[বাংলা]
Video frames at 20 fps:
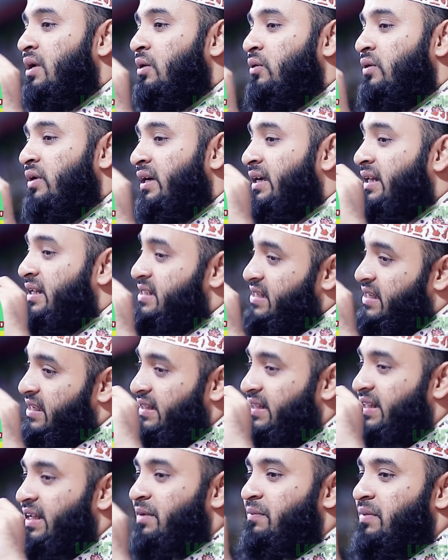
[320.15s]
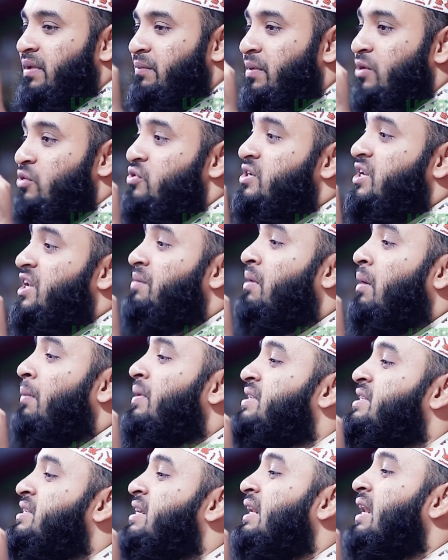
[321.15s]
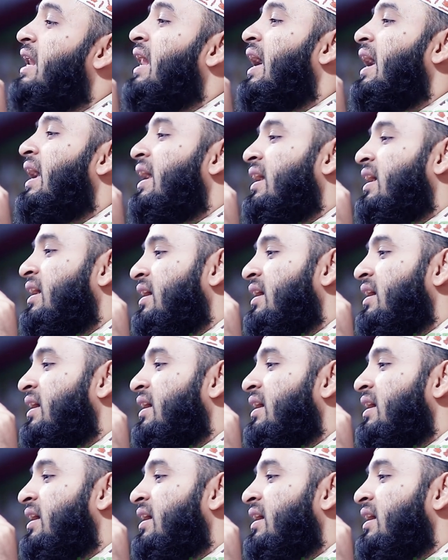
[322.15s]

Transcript: ইউনিটে যেয়ে দেখবেন মানুষ কিভাবে চিল্লায়